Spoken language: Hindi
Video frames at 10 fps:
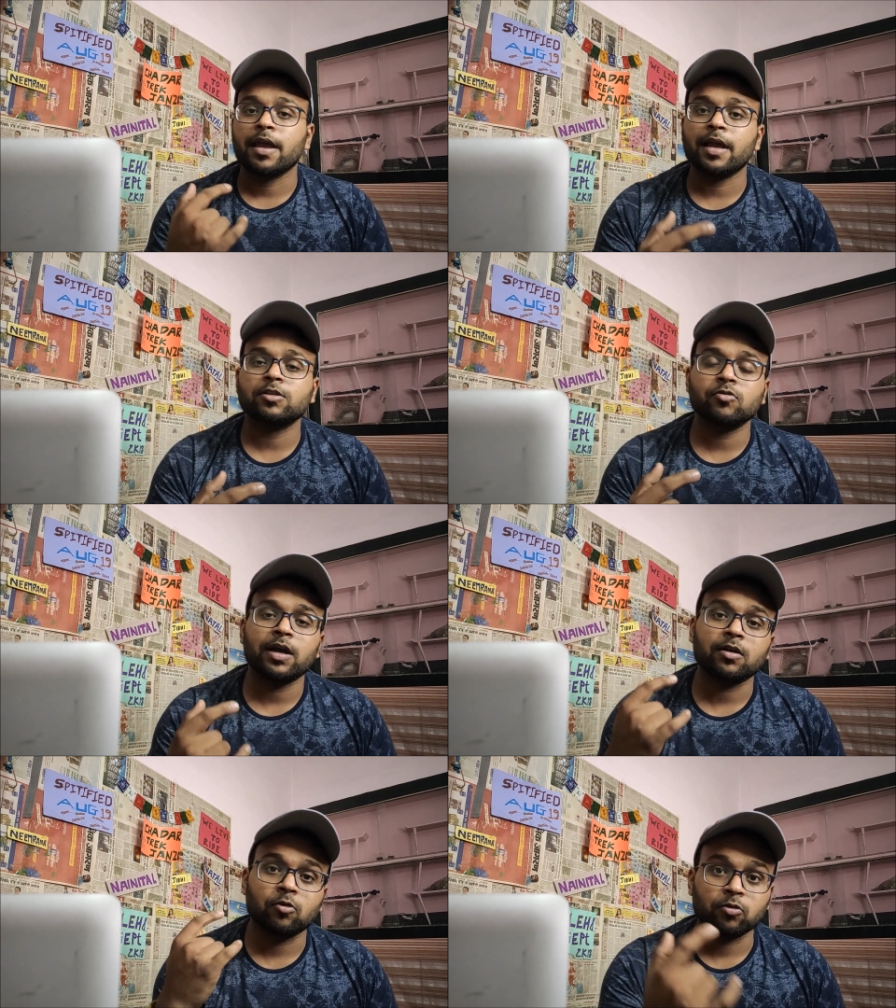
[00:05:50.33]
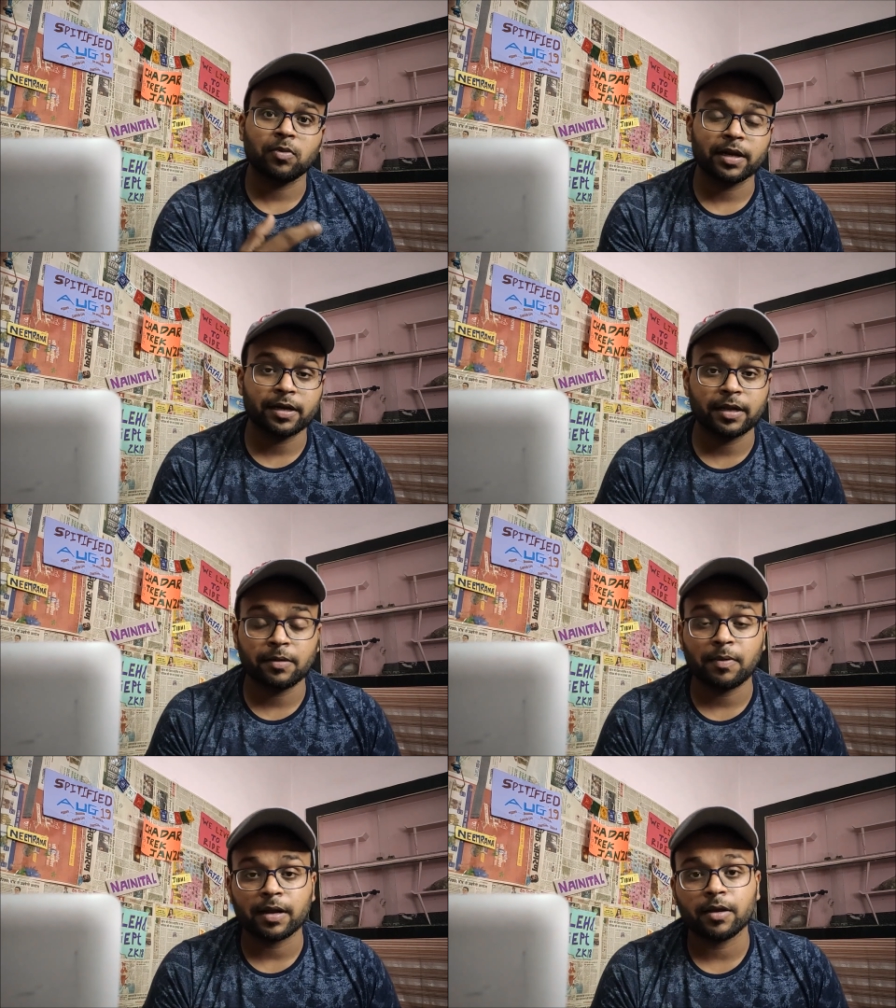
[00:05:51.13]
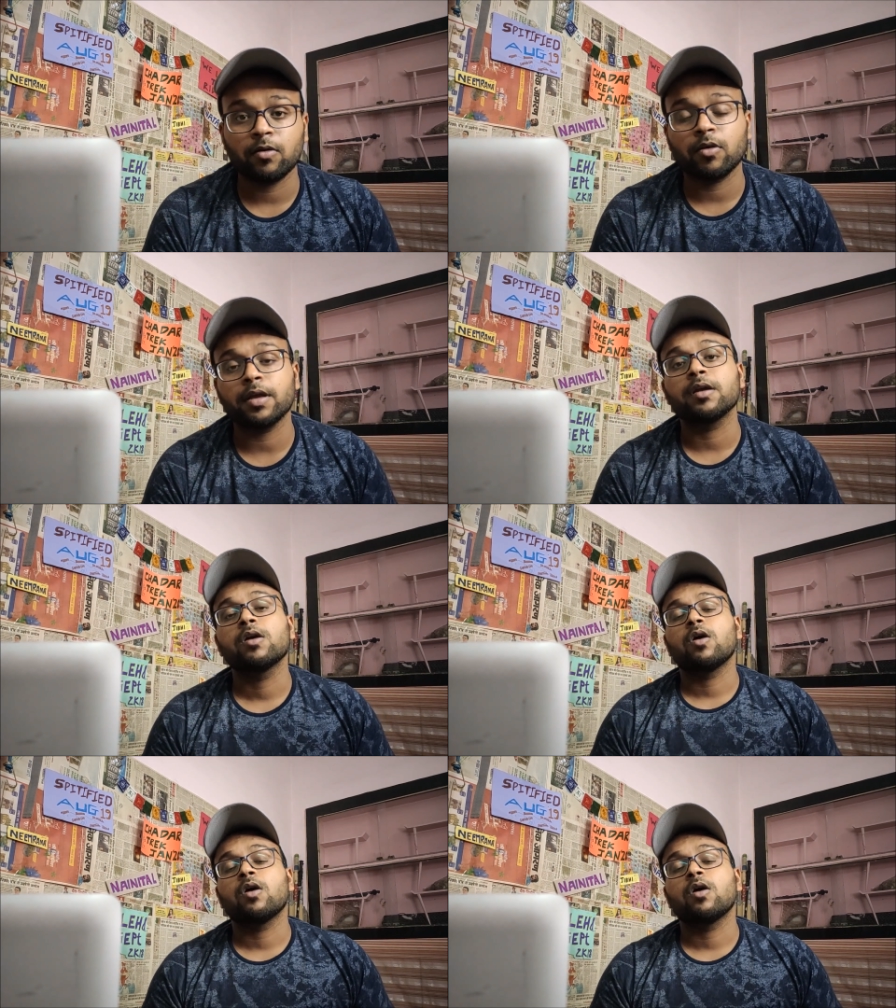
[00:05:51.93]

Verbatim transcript: एक जो है क्लोथ मार्केट की पार्किंग हो गई